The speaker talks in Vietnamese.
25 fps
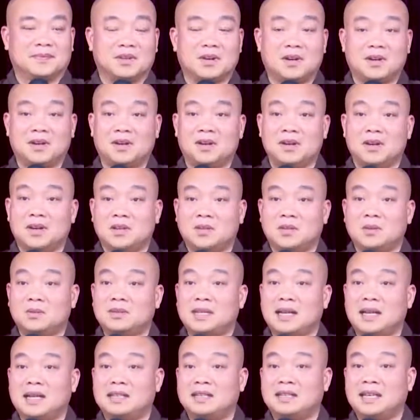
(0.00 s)
Còn
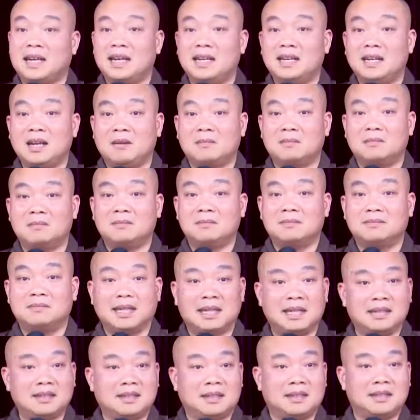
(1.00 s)
chúng ta nhảy đông,
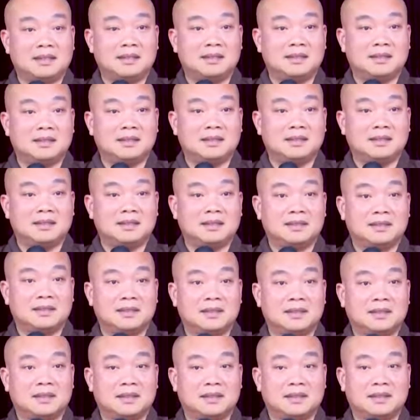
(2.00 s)
nhảy tây,
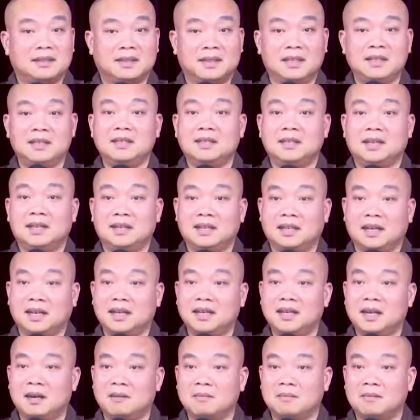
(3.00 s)
nghĩ ngợi,
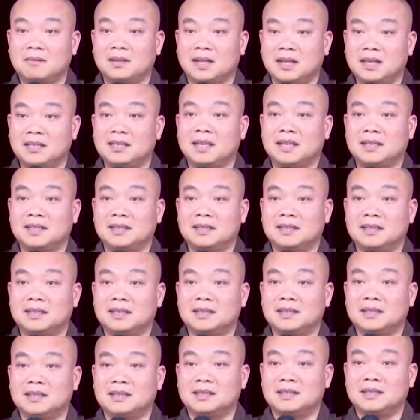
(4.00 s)
nghĩ đông, nghĩ tây,
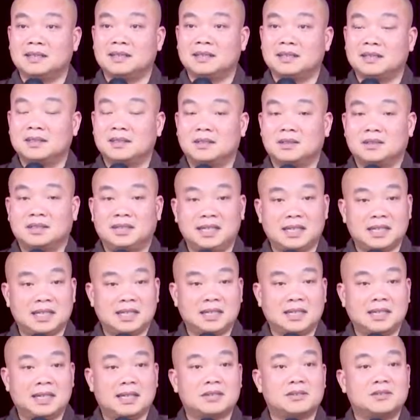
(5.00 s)
rồi
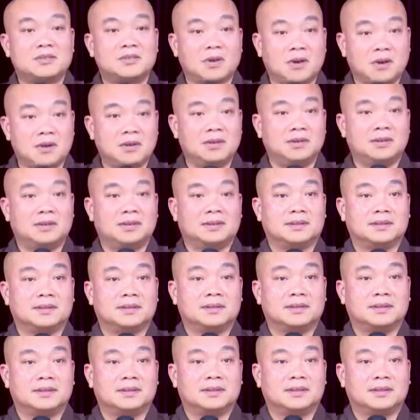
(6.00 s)
xét nét so
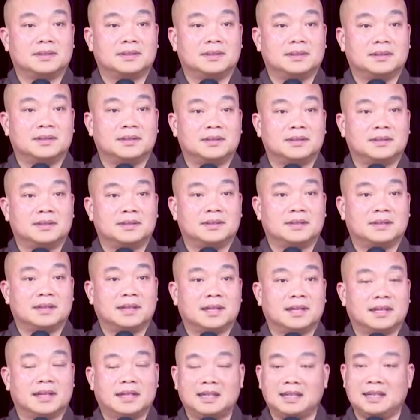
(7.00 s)
lường,
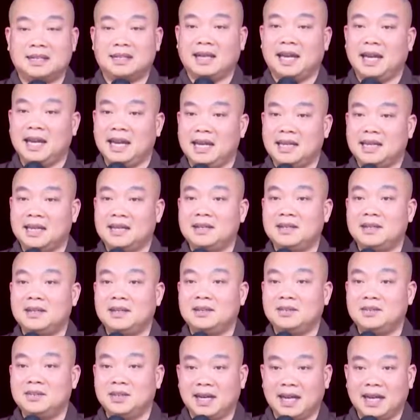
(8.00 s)
à, cái này hay, cái
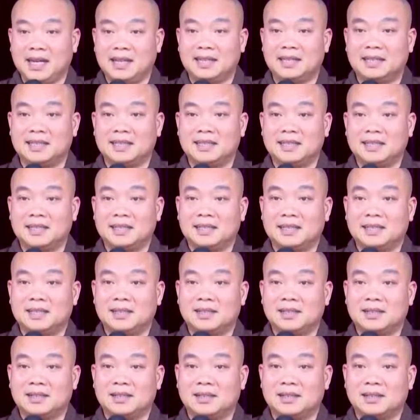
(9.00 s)
kia chưa hay,
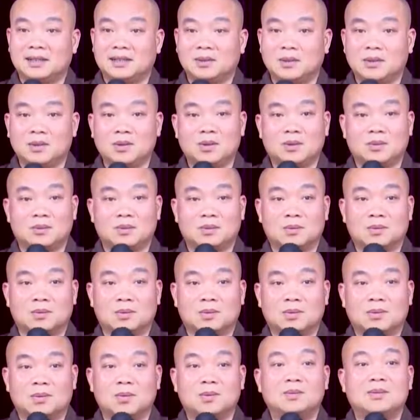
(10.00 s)
cuối
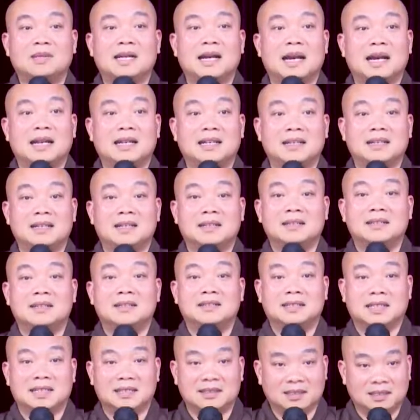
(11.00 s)
cùng chúng ta
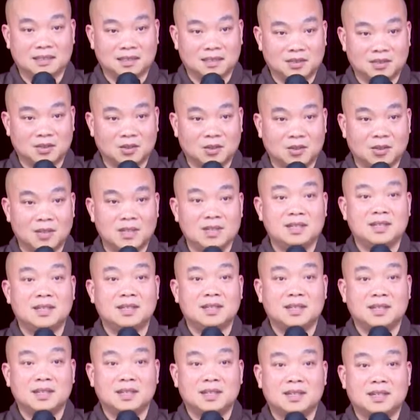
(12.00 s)
sẽ rời khỏi
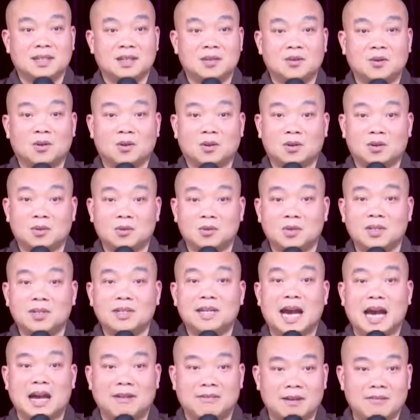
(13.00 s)
cái ngọn núi
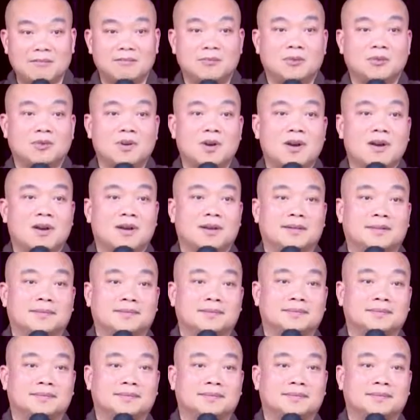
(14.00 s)
đại pháp vũ đó.